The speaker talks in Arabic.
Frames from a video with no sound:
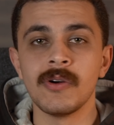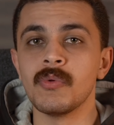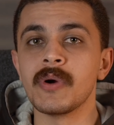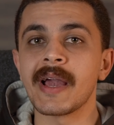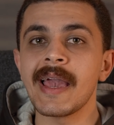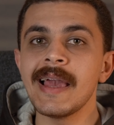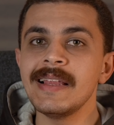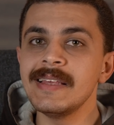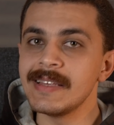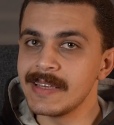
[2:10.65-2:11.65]

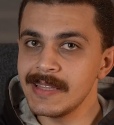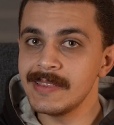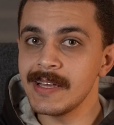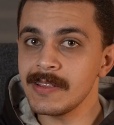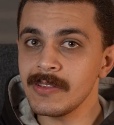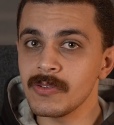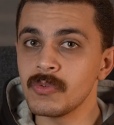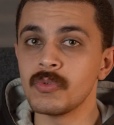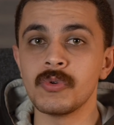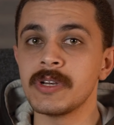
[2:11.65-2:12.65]
وغالي جدا
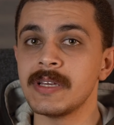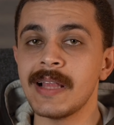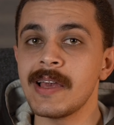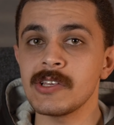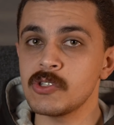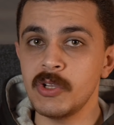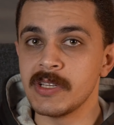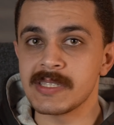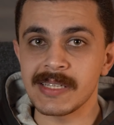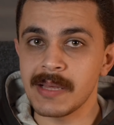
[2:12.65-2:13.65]
ولا يصلح
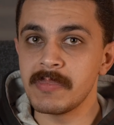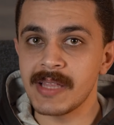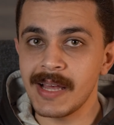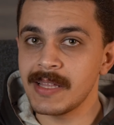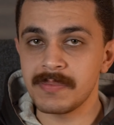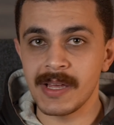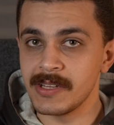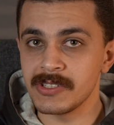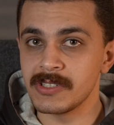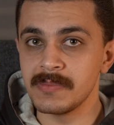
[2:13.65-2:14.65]
للاستخدام بتاعنا بتاع
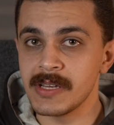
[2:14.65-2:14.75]
الانترنت